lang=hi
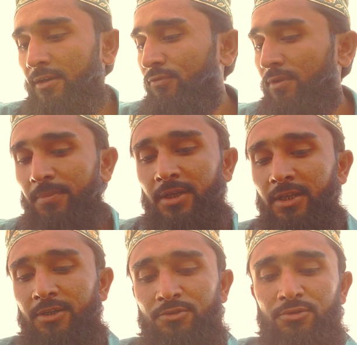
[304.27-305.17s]
गया फिर
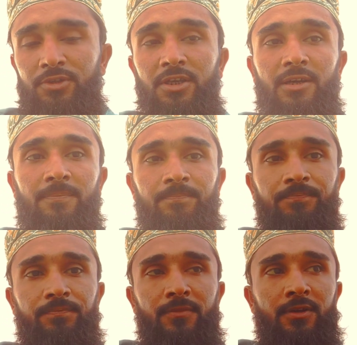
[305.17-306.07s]
मैंने ये छोड़ दिया
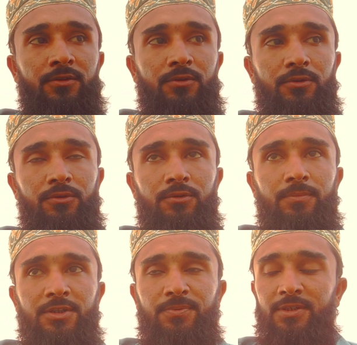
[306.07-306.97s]
तो
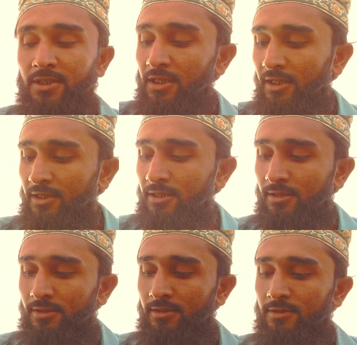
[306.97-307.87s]
बचपन से
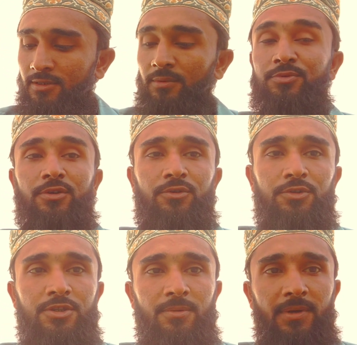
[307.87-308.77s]
लेकर जब से
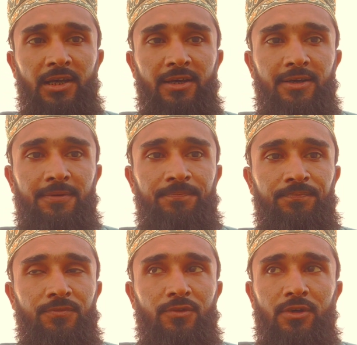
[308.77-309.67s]
होश संभाला है
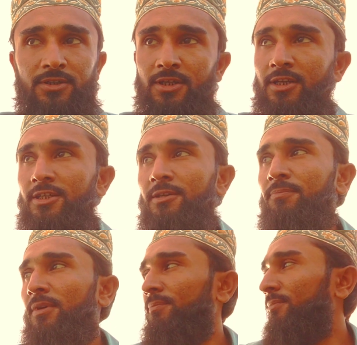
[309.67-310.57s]
तो असर के
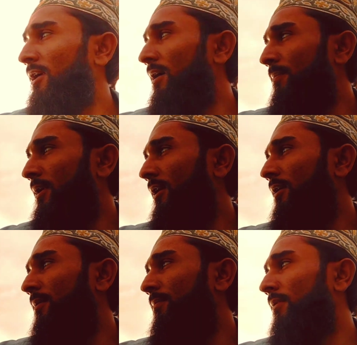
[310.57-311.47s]
टाइम पे हम यहाँ पर
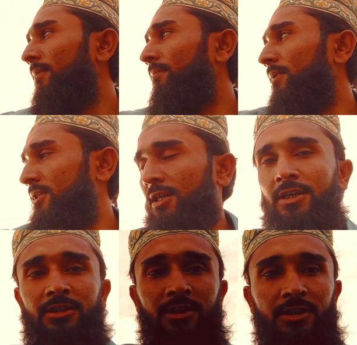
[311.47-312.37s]
आकर बैठा
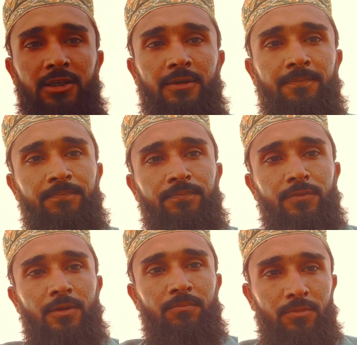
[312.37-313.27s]
करते थे
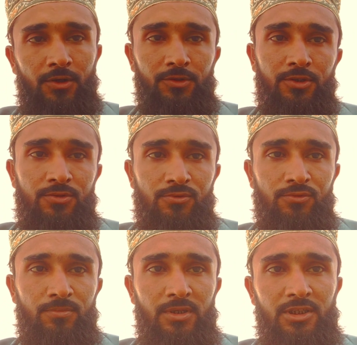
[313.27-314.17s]
बहुत ही
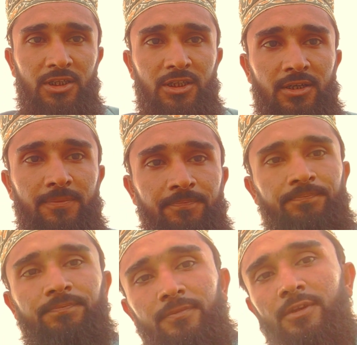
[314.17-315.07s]
सुकून मिलता था
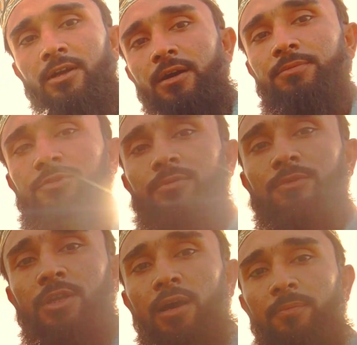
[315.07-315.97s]
अभी जो है
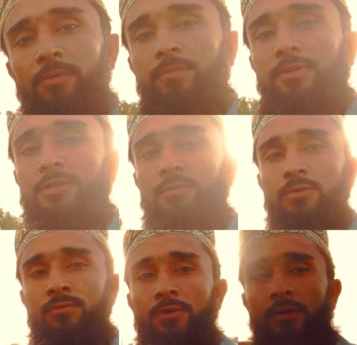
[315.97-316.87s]
मैं यहाँ पर बैठा
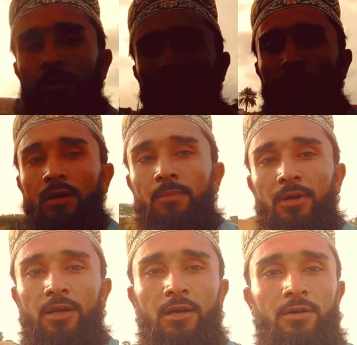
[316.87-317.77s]
हूँ
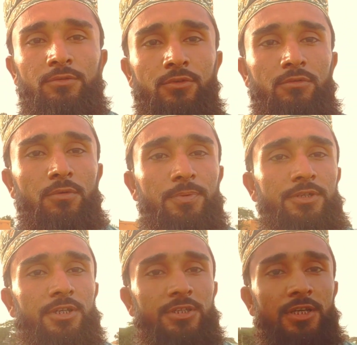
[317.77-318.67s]
हमारा गांव जो है वो
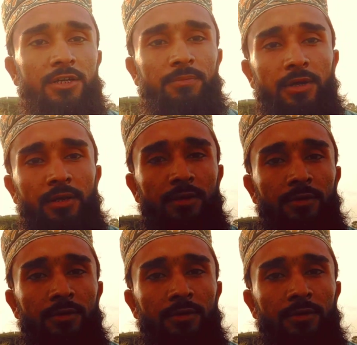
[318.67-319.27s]
पीछे की जानब है